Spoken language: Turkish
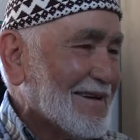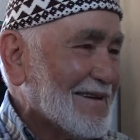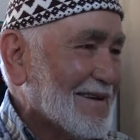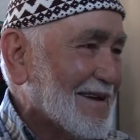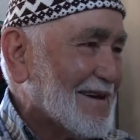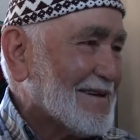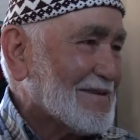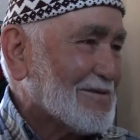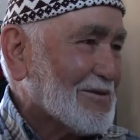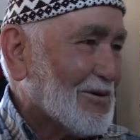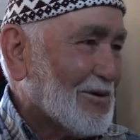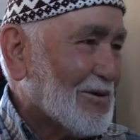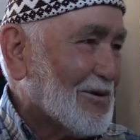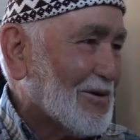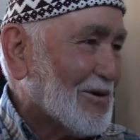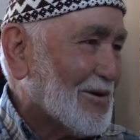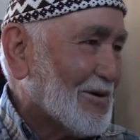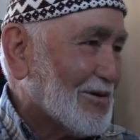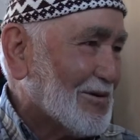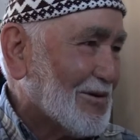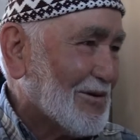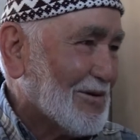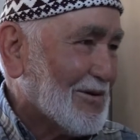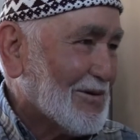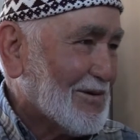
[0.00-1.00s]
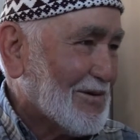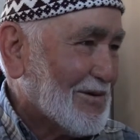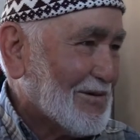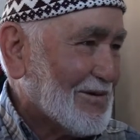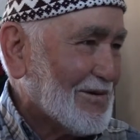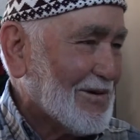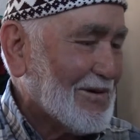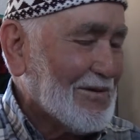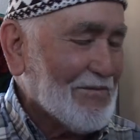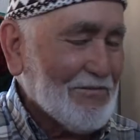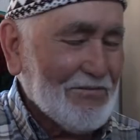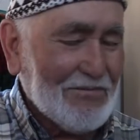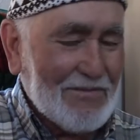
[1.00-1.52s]
Neyse o öyle, öyle
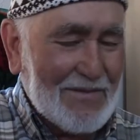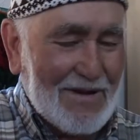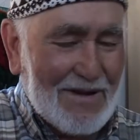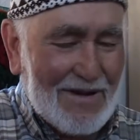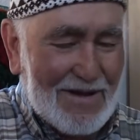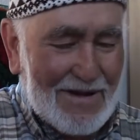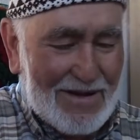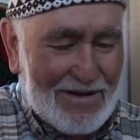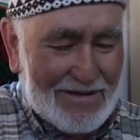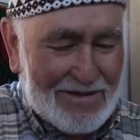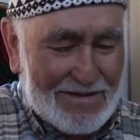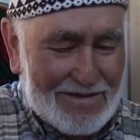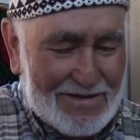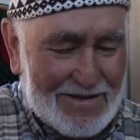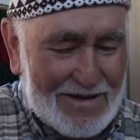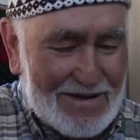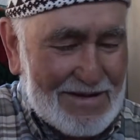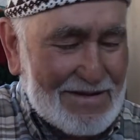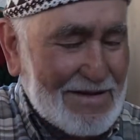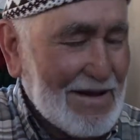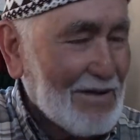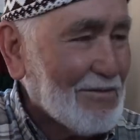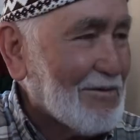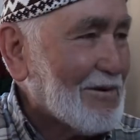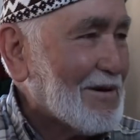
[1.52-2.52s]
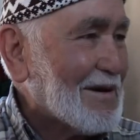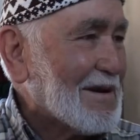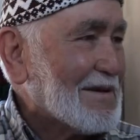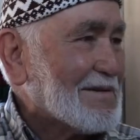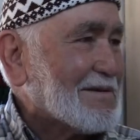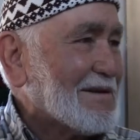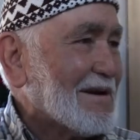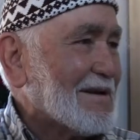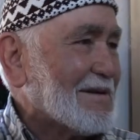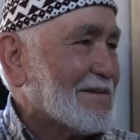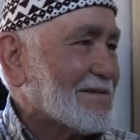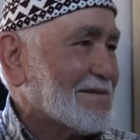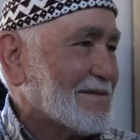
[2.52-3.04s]
oluyor. Diyeceğim öyle
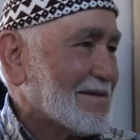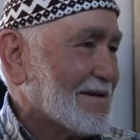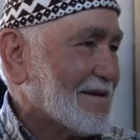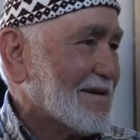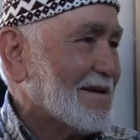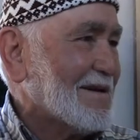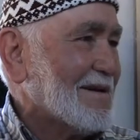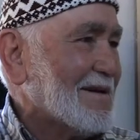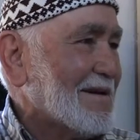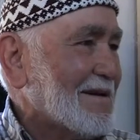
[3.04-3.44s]
çalıştık.